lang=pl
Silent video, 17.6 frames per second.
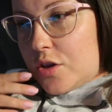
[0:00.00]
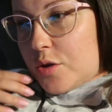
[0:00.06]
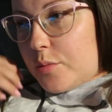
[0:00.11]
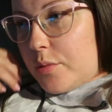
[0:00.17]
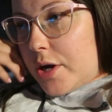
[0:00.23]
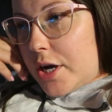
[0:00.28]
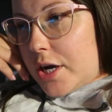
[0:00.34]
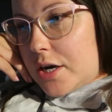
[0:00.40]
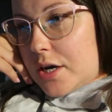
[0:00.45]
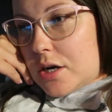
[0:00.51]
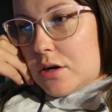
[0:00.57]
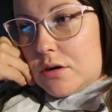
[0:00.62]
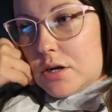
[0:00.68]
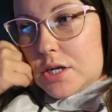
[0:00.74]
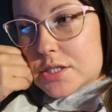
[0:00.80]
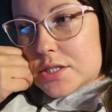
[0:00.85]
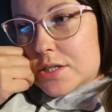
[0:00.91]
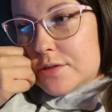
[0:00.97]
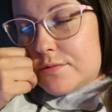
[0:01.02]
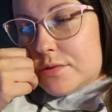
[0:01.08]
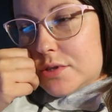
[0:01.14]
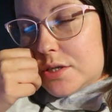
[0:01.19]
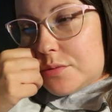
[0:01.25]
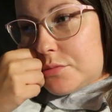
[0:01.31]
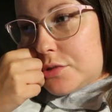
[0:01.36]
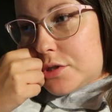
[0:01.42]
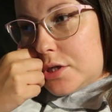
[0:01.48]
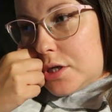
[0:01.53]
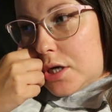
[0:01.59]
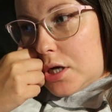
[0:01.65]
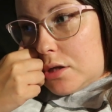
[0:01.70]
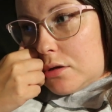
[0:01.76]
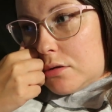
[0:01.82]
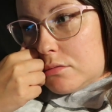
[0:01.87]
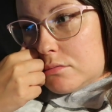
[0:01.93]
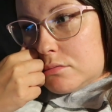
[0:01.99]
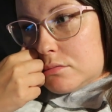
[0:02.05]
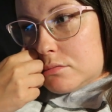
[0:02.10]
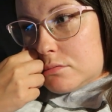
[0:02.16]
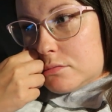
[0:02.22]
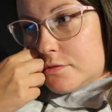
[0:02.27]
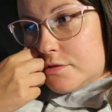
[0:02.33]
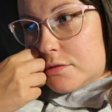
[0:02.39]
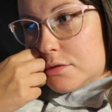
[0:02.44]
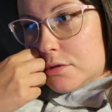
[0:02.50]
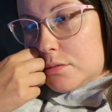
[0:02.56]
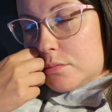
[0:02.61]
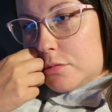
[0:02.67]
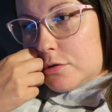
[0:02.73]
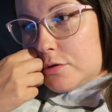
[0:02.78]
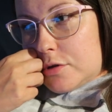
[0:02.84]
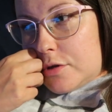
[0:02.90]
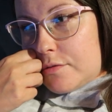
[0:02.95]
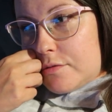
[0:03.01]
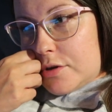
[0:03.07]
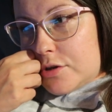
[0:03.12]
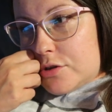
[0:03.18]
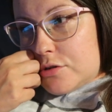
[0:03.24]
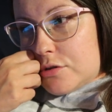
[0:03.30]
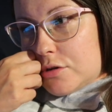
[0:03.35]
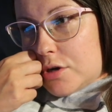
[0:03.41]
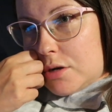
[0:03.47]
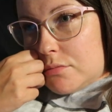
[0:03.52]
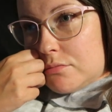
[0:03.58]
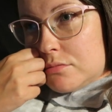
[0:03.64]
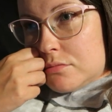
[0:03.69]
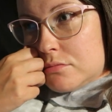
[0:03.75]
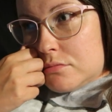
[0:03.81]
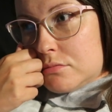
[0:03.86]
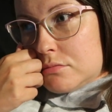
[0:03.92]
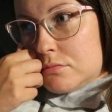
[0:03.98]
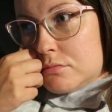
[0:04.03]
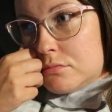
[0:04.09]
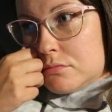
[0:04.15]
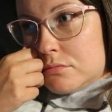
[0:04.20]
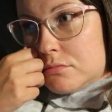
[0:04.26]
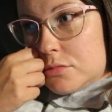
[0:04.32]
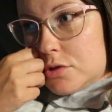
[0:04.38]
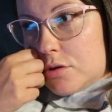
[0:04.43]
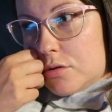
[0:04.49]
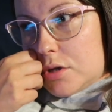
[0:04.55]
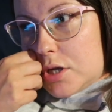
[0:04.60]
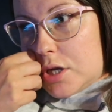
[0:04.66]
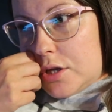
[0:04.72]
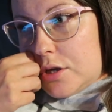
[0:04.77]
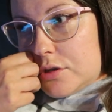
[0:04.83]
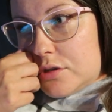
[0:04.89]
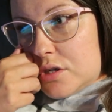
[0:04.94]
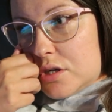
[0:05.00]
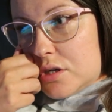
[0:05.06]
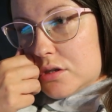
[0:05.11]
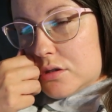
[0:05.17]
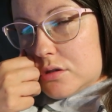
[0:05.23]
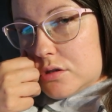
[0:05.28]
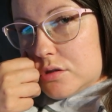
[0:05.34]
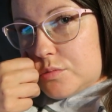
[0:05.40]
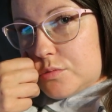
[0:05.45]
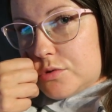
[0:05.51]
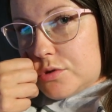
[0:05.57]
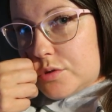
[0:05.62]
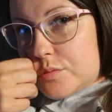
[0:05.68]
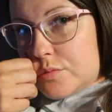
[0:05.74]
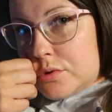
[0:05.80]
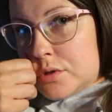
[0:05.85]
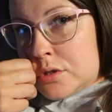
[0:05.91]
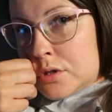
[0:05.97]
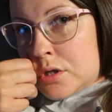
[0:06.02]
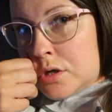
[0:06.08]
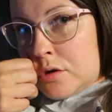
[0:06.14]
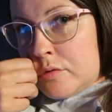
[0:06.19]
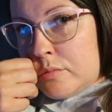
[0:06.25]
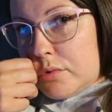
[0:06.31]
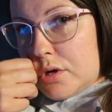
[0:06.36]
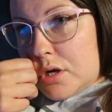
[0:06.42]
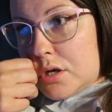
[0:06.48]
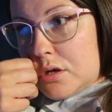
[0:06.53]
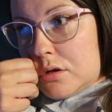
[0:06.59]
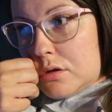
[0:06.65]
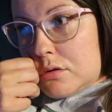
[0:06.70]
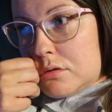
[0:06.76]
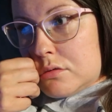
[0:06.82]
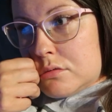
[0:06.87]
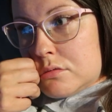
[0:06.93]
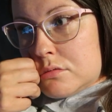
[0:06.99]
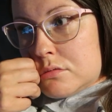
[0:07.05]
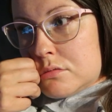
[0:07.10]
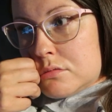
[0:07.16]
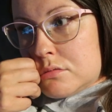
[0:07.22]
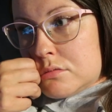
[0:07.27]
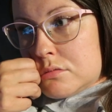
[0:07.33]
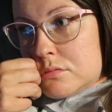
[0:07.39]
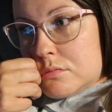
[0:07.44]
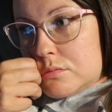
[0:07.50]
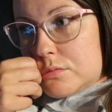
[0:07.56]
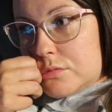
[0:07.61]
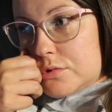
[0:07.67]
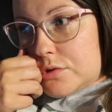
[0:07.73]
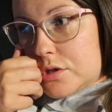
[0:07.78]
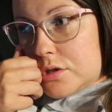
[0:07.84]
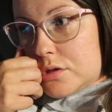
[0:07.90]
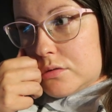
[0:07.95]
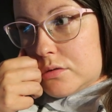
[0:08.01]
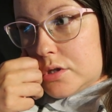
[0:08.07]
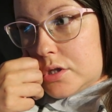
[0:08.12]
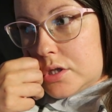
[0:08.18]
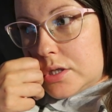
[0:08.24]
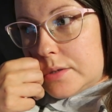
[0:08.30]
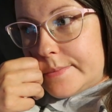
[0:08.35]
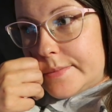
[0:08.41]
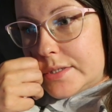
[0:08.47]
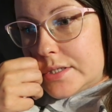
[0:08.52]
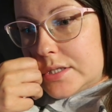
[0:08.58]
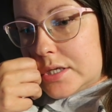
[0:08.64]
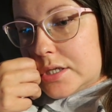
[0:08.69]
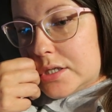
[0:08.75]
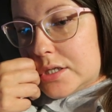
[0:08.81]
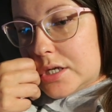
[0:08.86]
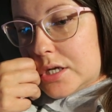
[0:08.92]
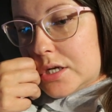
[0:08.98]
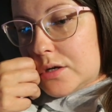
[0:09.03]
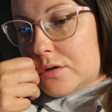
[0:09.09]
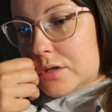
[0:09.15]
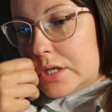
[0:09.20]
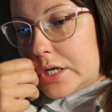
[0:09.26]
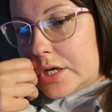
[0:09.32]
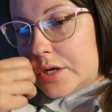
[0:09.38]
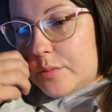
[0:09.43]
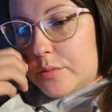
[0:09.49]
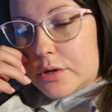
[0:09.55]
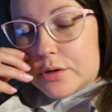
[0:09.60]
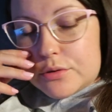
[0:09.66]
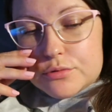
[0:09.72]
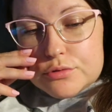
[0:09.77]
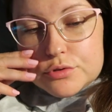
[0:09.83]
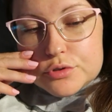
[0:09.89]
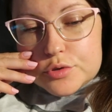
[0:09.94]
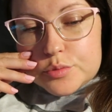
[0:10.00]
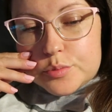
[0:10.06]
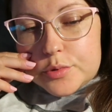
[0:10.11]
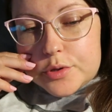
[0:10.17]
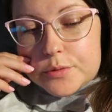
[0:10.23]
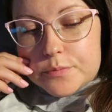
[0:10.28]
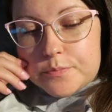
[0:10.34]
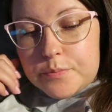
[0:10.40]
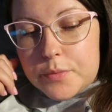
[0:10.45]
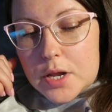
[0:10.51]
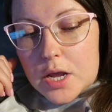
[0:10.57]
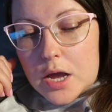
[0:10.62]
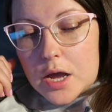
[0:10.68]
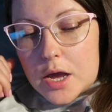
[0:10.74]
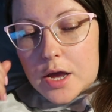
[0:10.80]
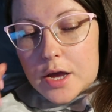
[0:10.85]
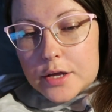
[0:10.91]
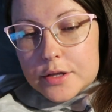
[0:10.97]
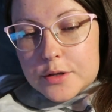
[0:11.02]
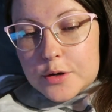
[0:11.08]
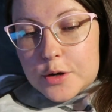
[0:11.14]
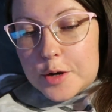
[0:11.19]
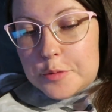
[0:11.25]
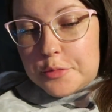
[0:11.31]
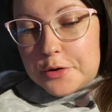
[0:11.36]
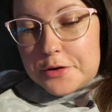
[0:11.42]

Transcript: no bo jak Karola z Dawidem przyjadą w sobotę wieczorem, to na niedzielę coś musi być na obiad. Muszę do niej napisać, ale ona chyba już śpi. No, a